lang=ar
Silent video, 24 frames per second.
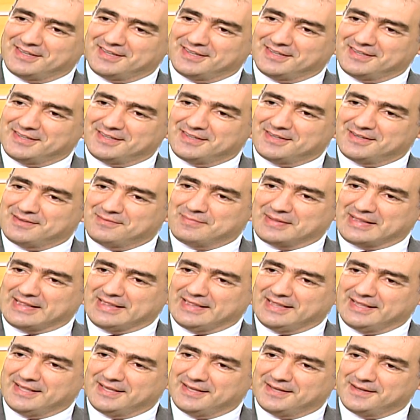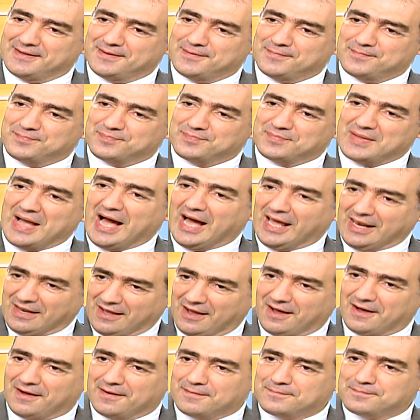آه، مثل حلقه اذا
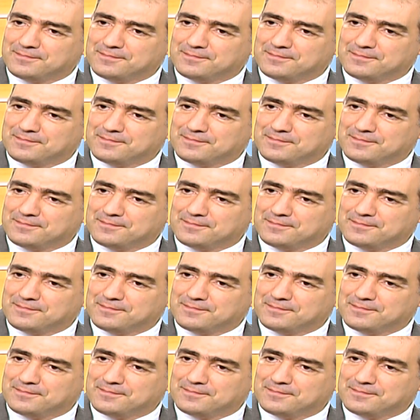كان